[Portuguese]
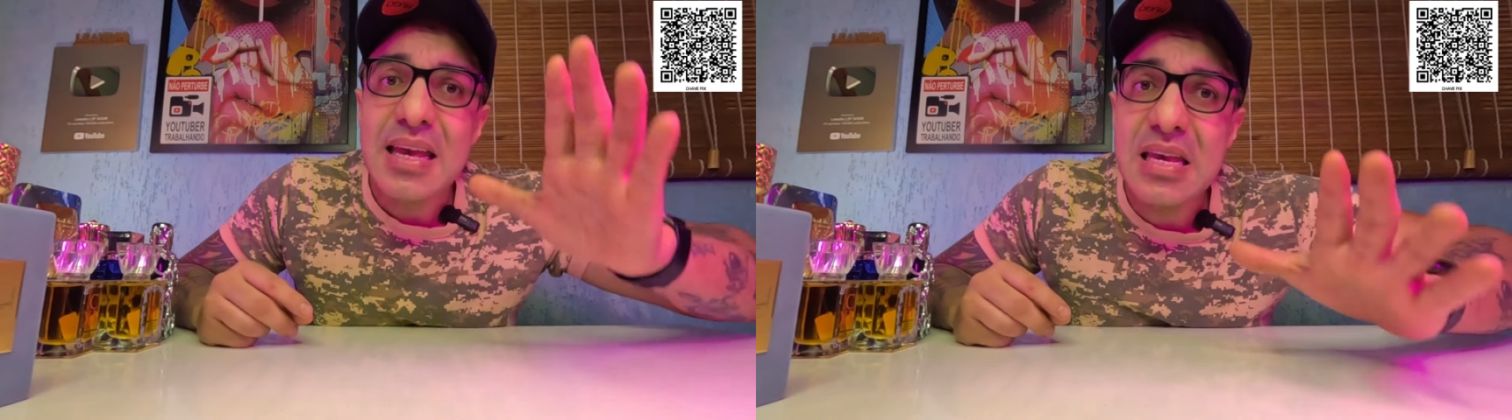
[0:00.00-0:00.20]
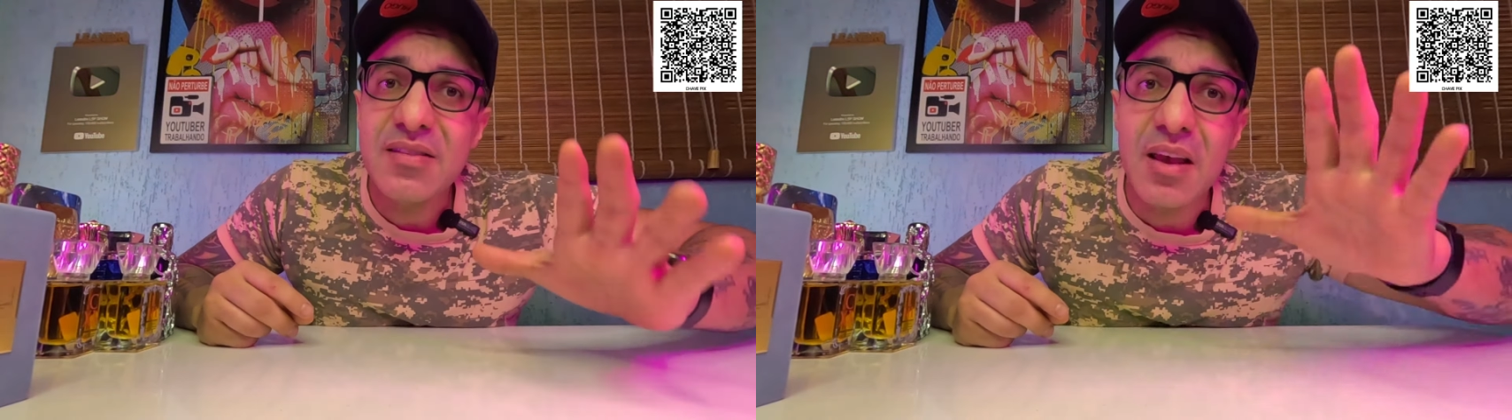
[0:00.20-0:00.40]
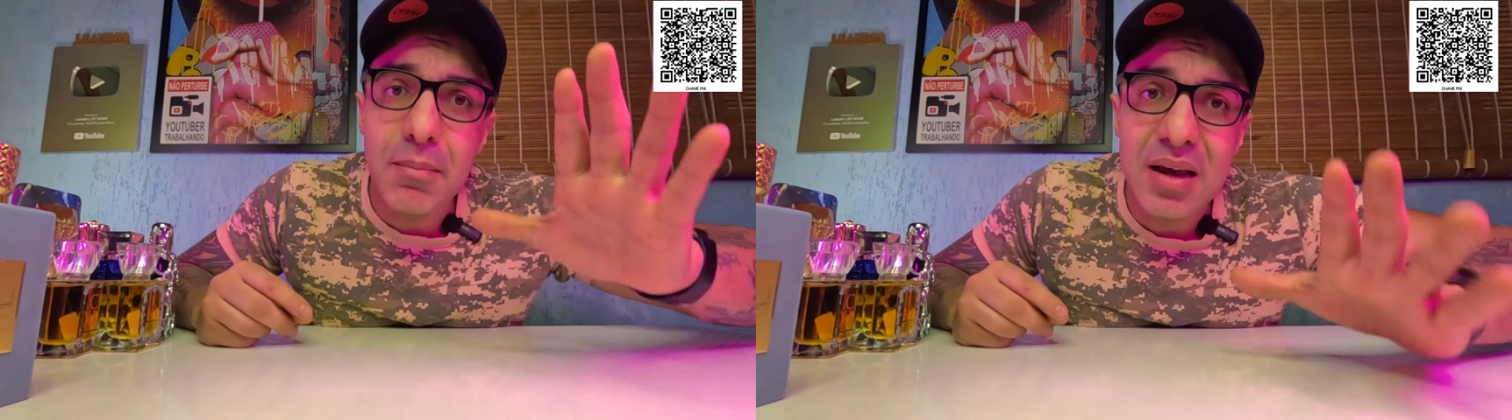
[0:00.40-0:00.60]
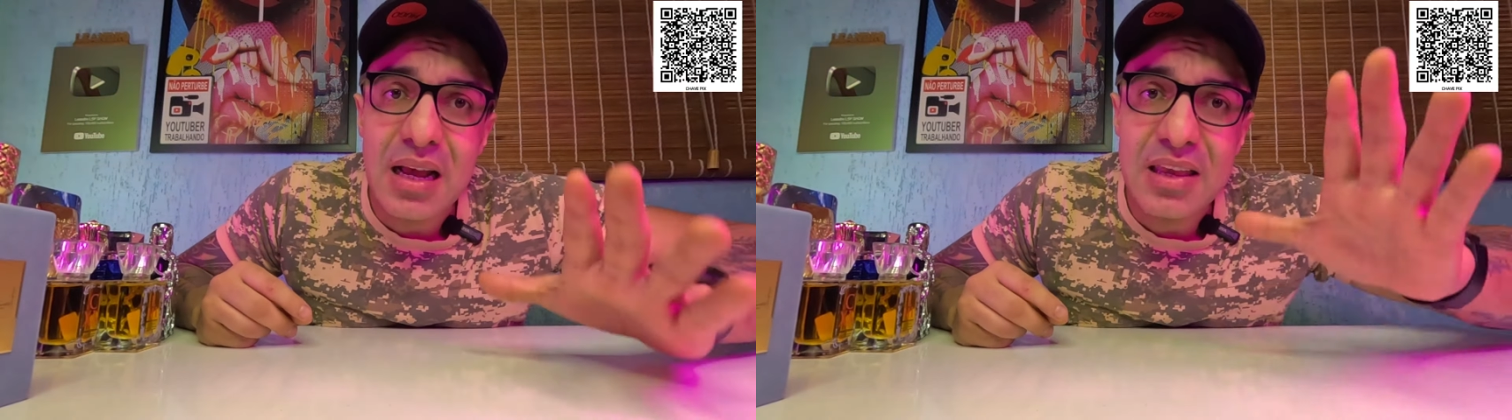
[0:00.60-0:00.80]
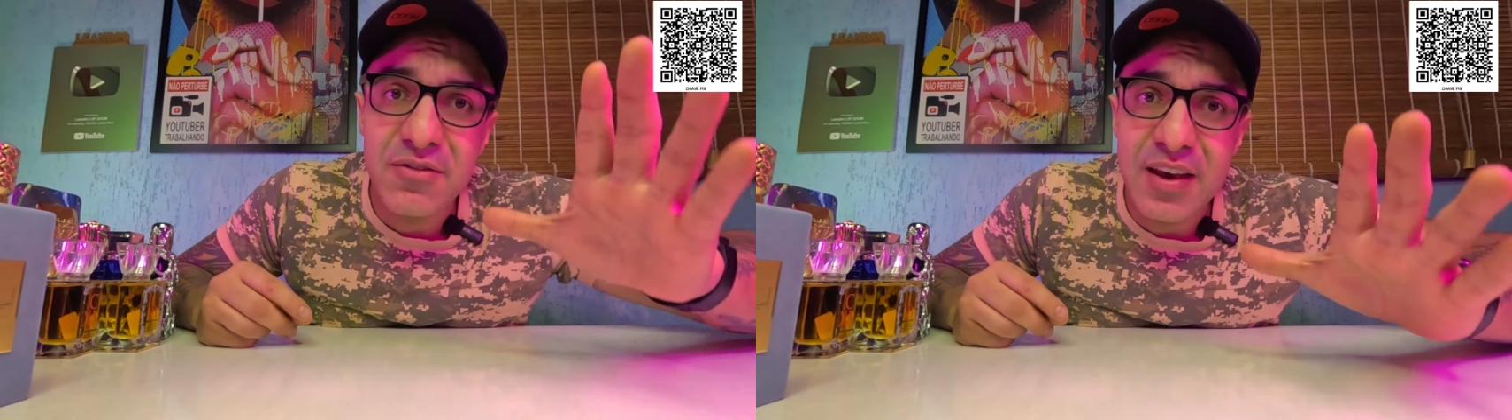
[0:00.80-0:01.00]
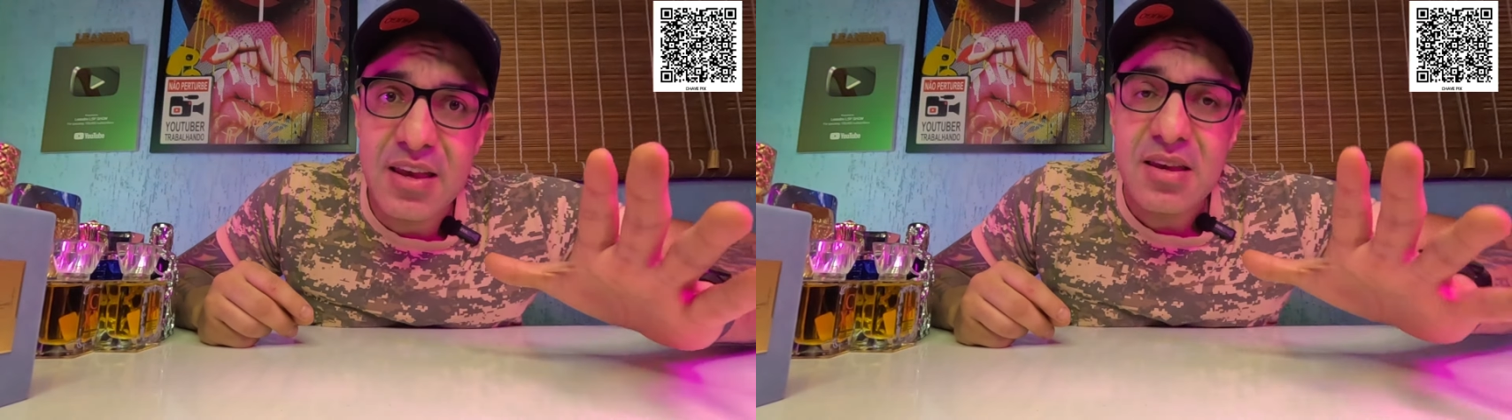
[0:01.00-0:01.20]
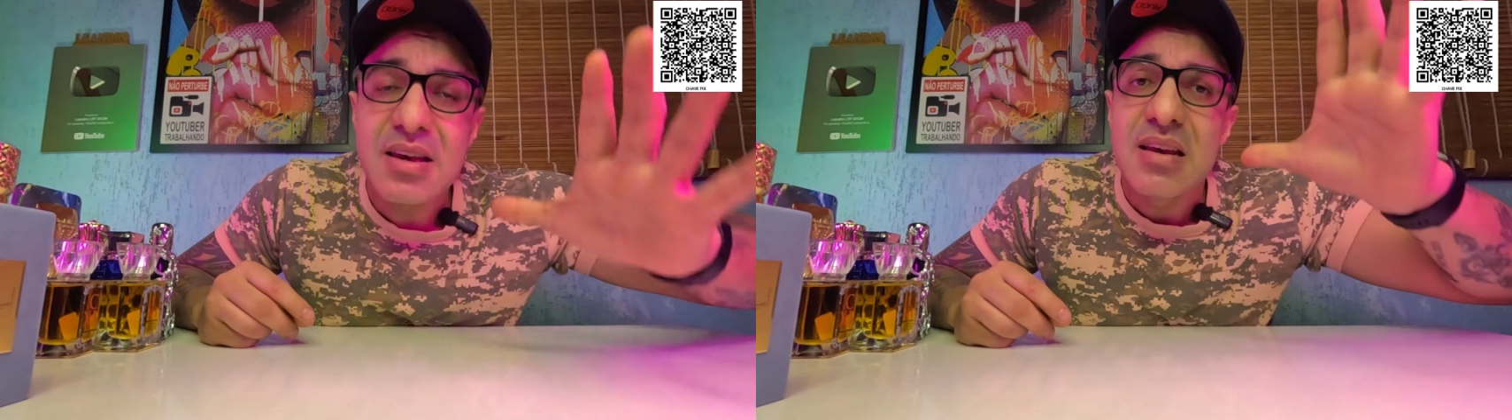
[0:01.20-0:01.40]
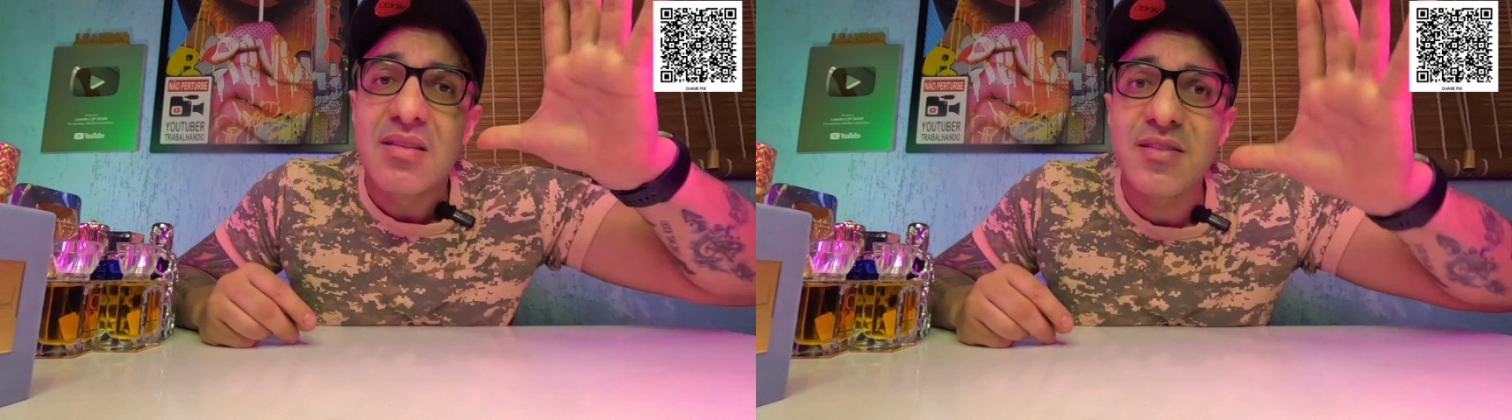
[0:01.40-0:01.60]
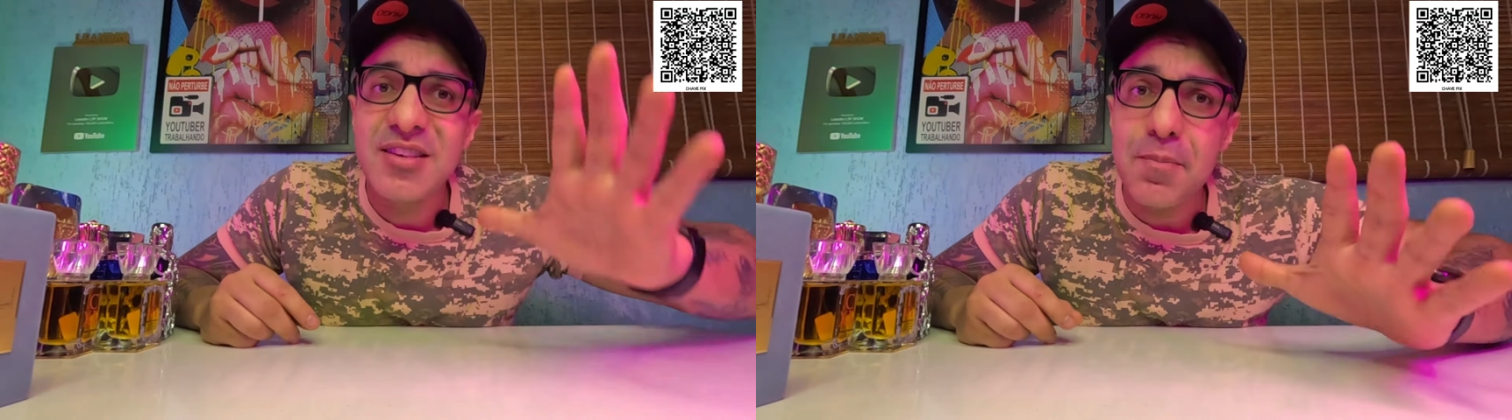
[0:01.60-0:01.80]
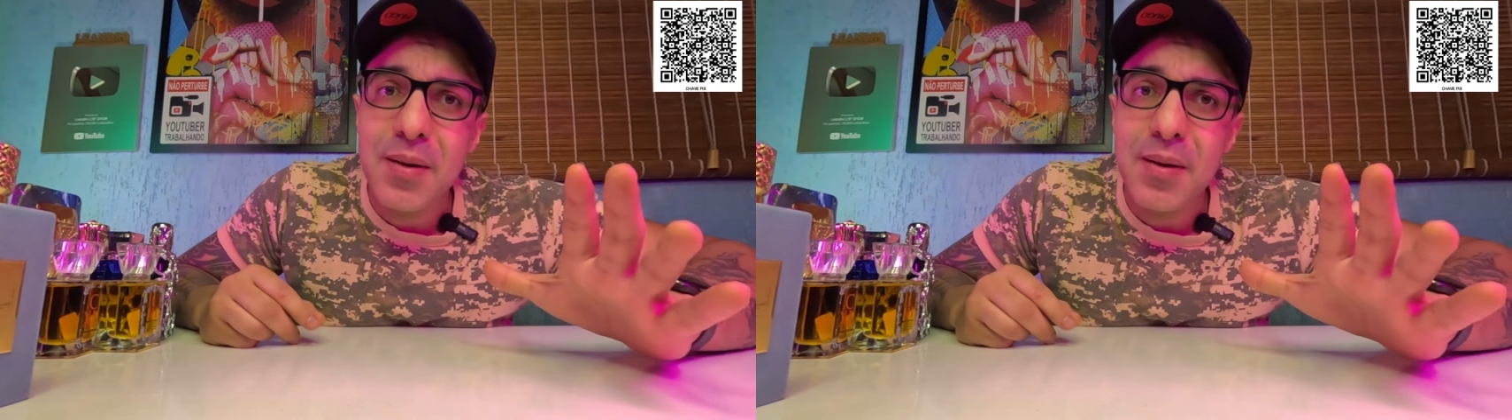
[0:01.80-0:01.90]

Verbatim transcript: e semana que vem, se